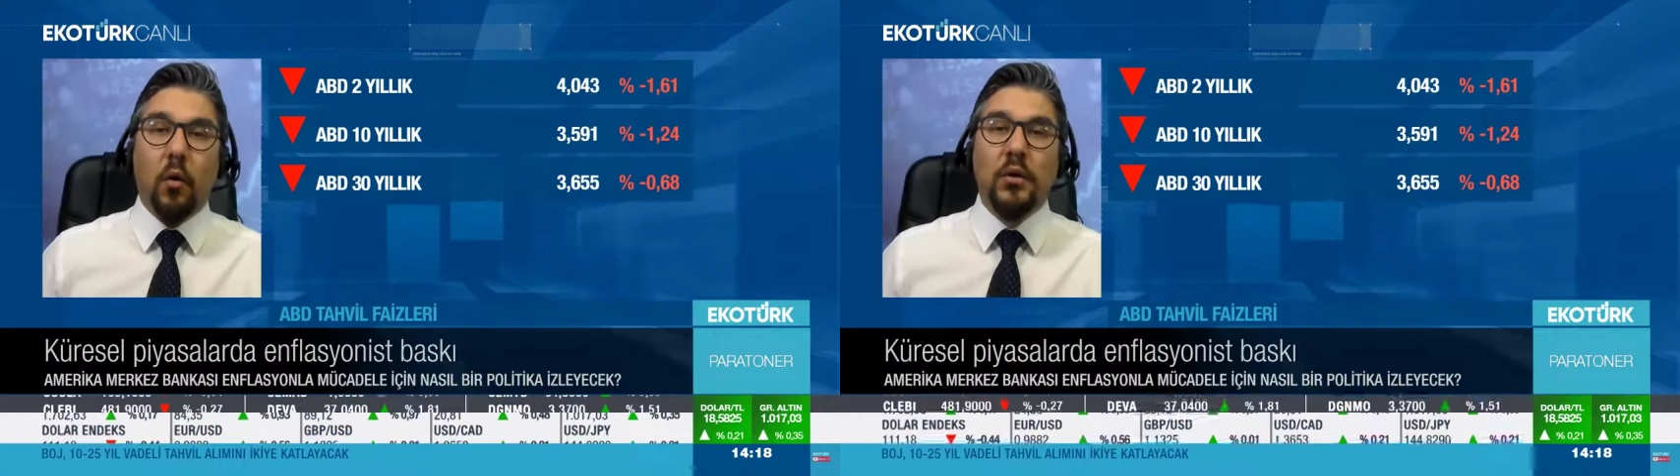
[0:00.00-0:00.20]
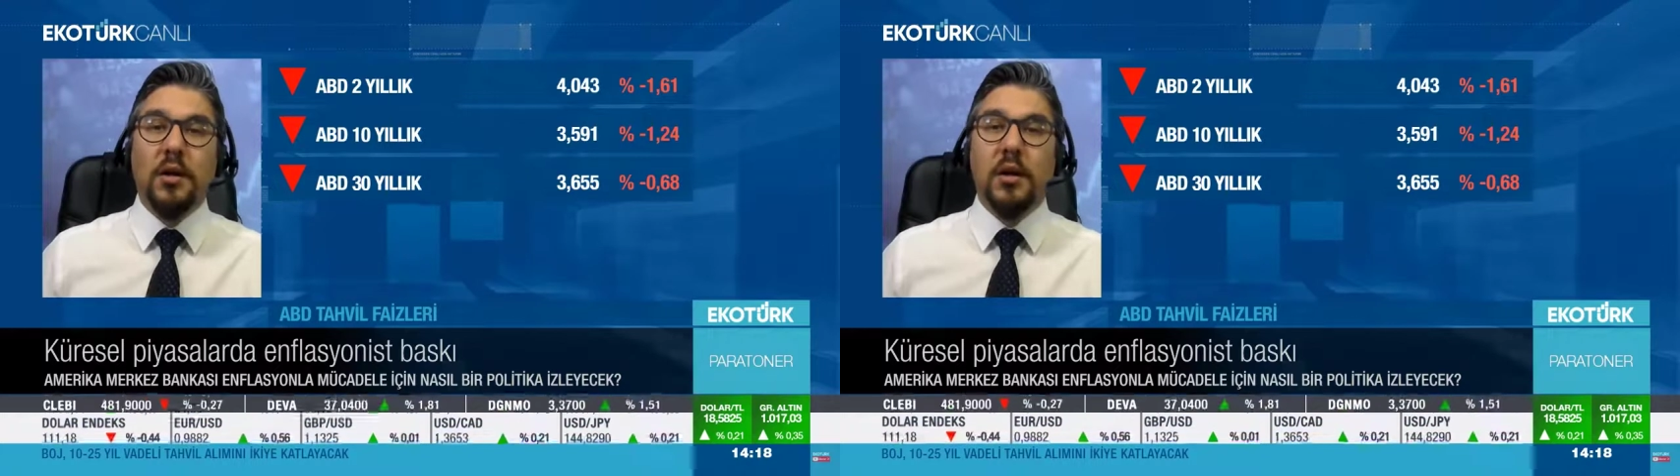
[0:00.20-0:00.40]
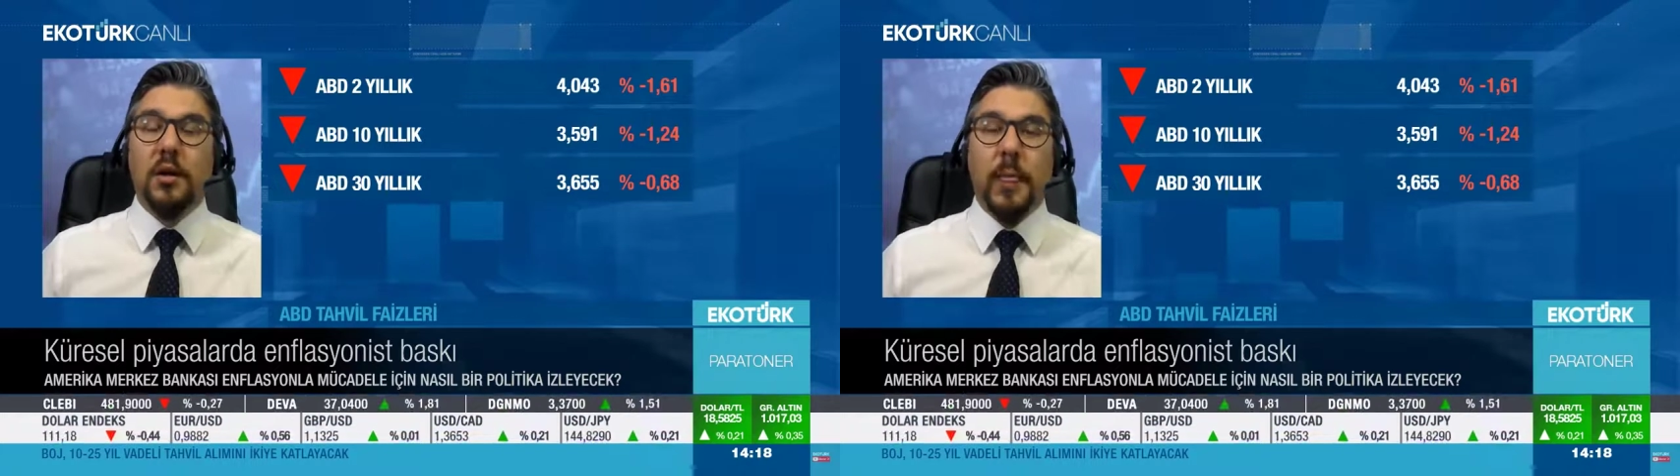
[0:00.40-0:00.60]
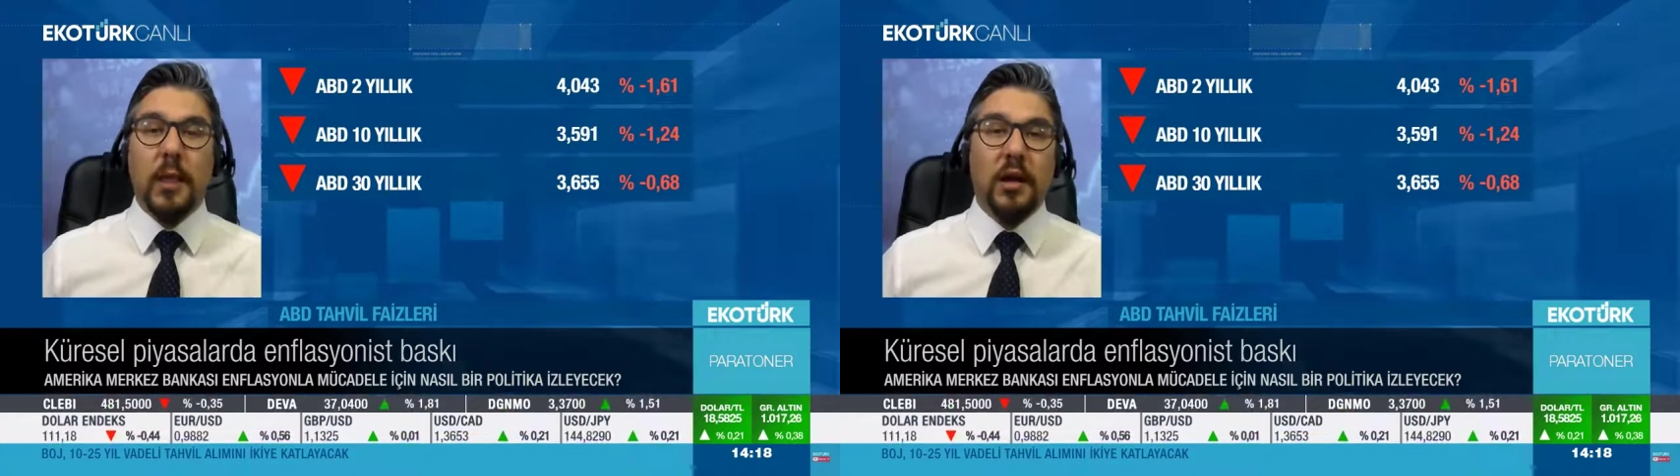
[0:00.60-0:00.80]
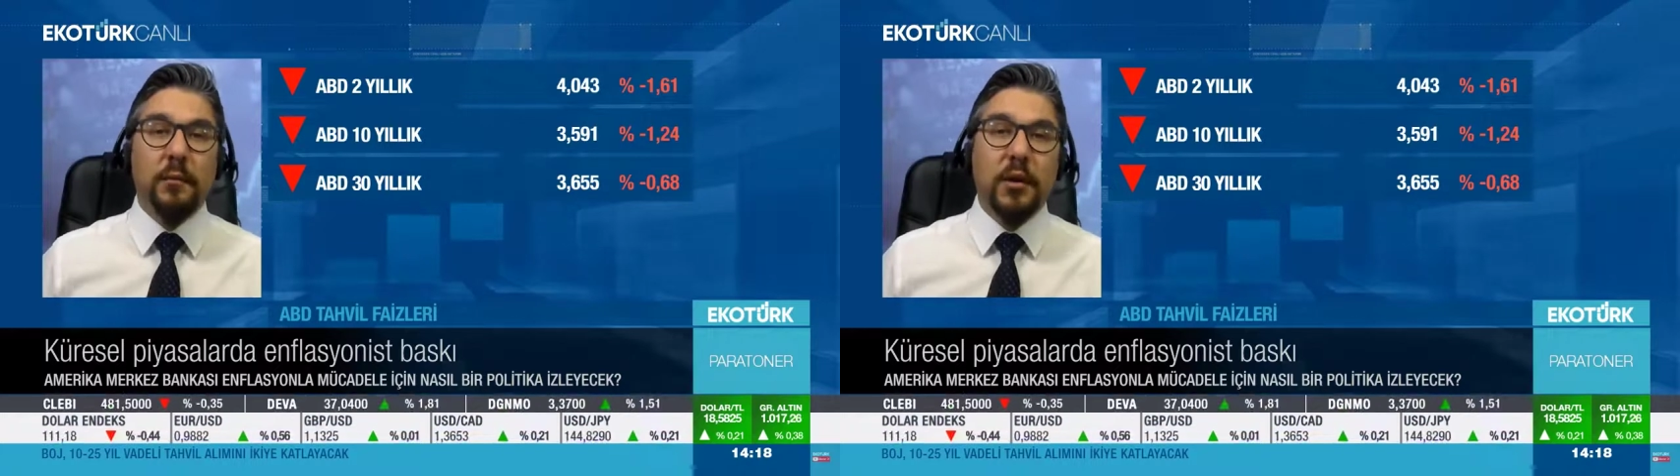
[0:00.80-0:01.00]
orada da
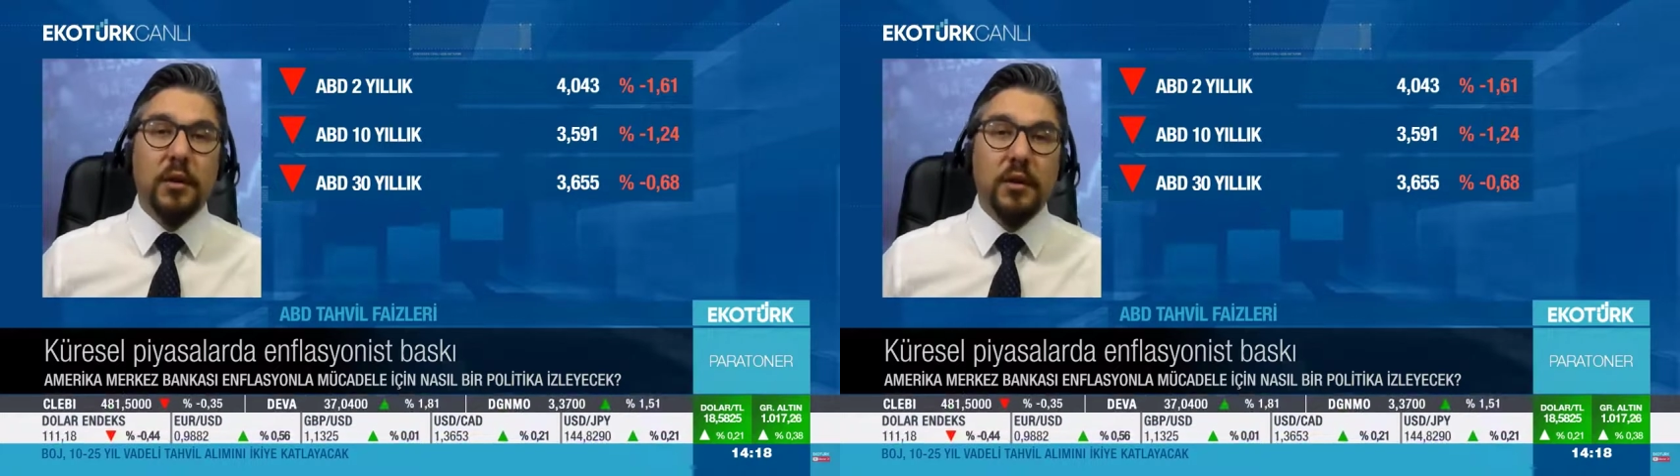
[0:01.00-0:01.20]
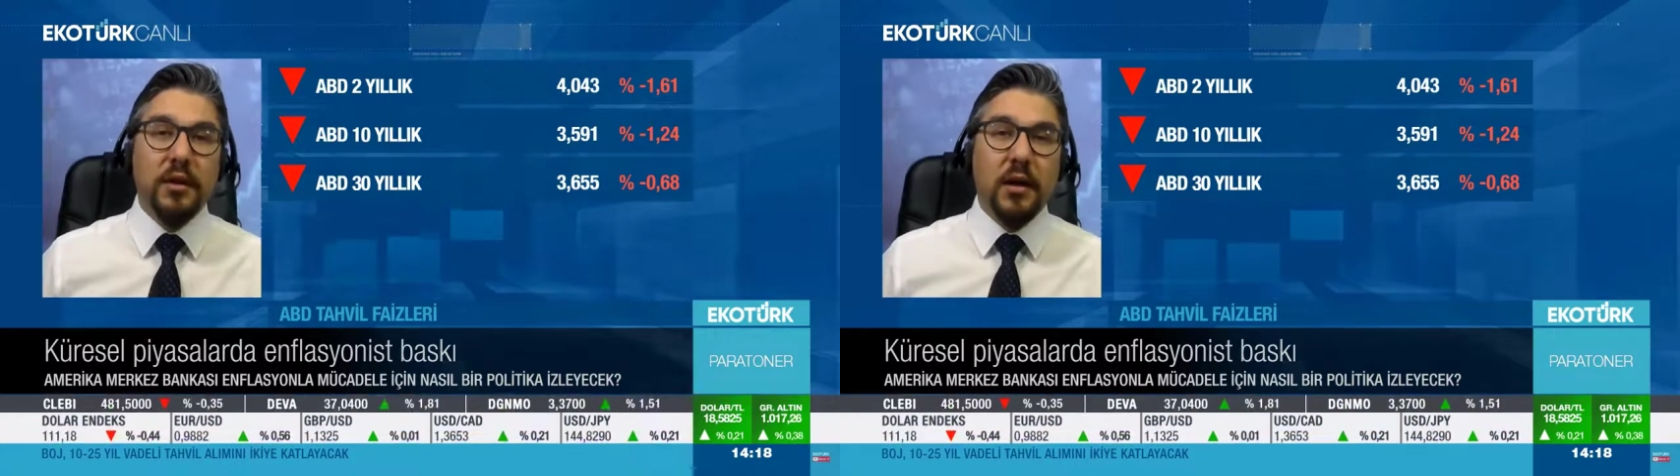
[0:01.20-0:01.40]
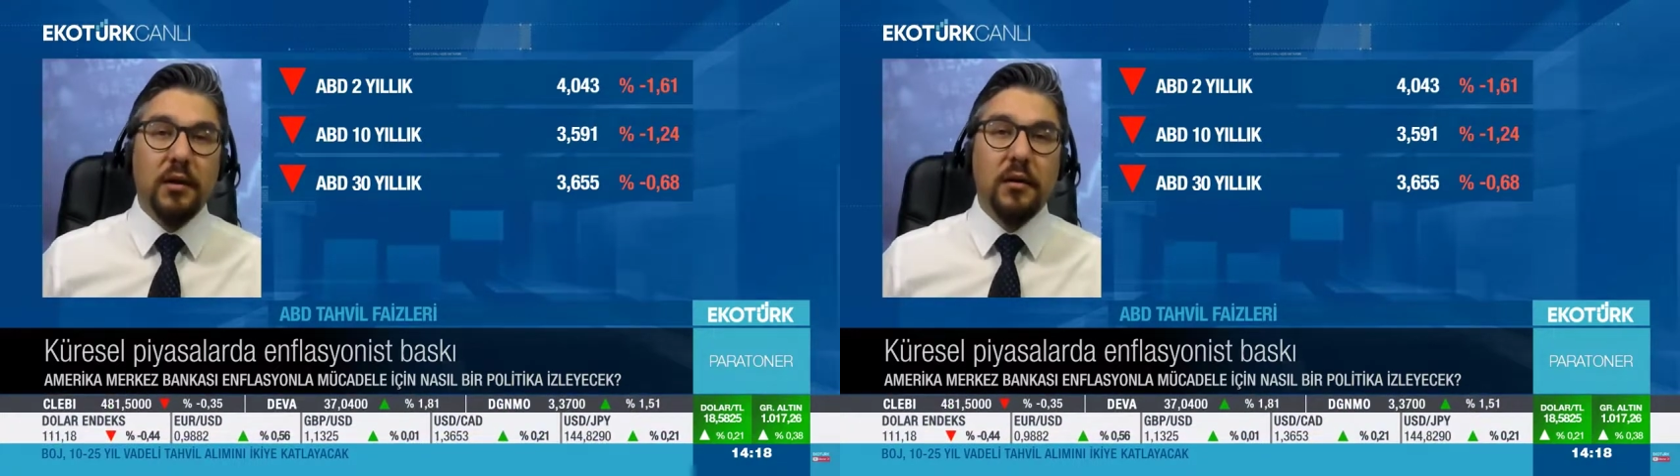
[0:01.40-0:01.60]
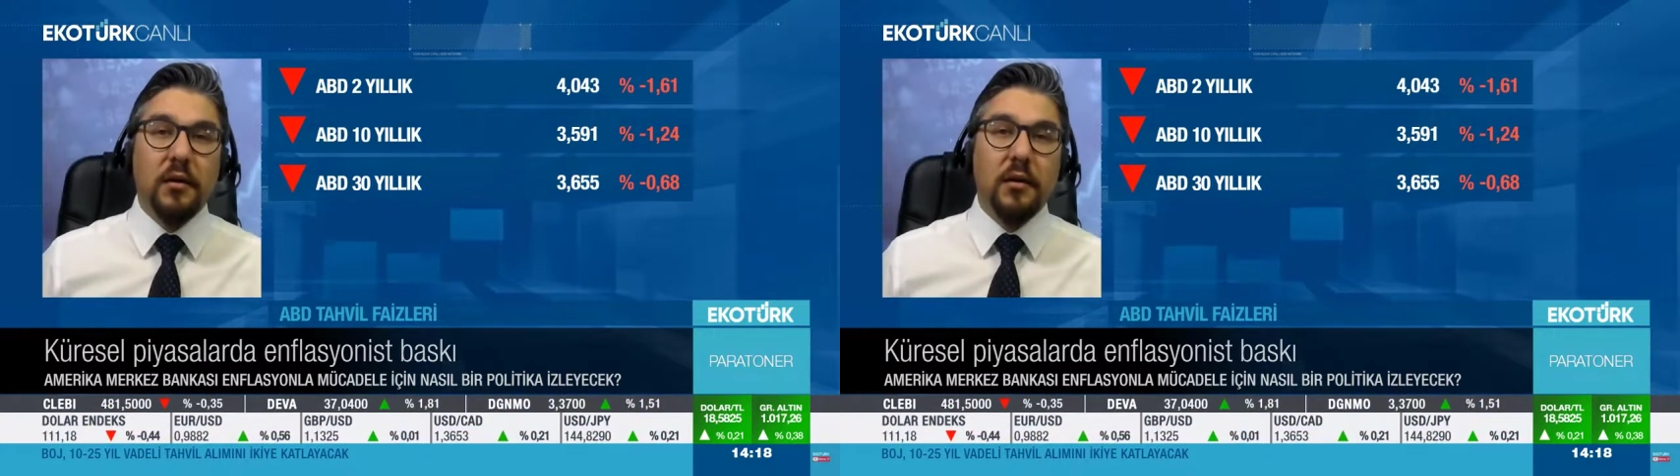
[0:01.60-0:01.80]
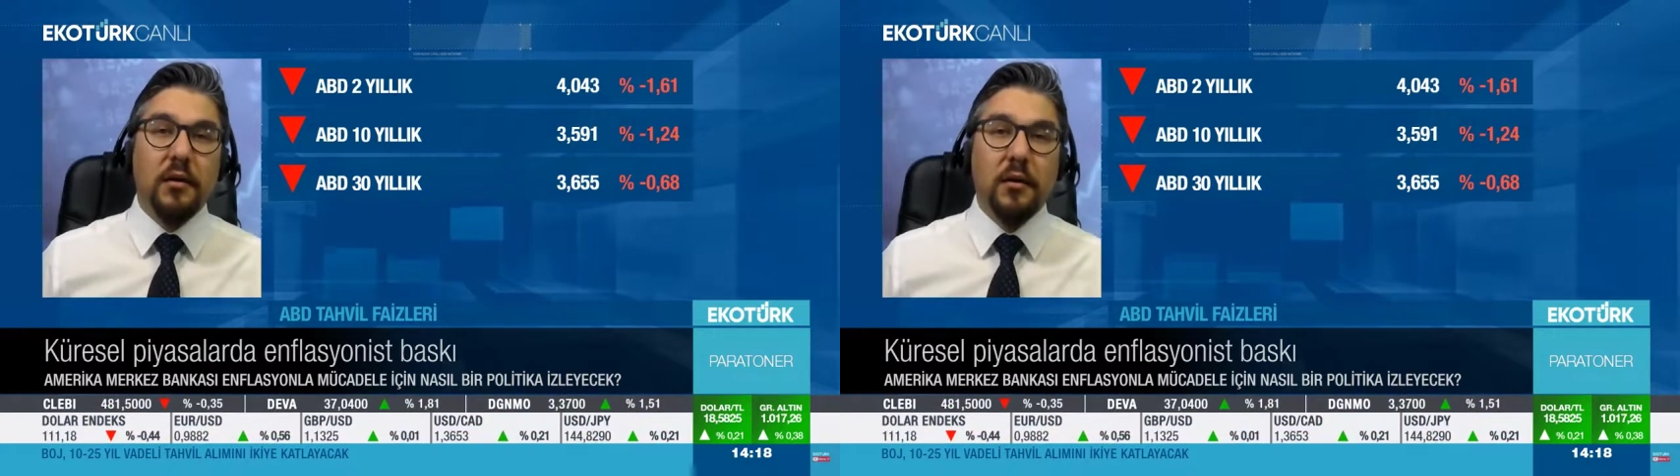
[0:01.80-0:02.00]
e, bir miktar
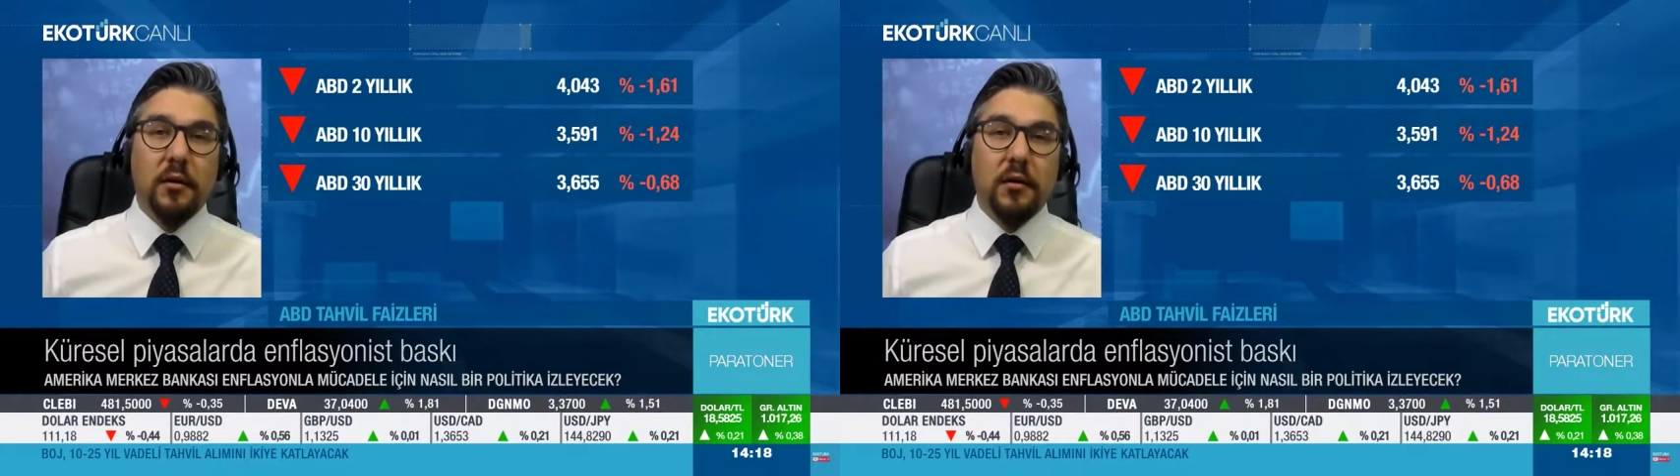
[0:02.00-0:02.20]
e,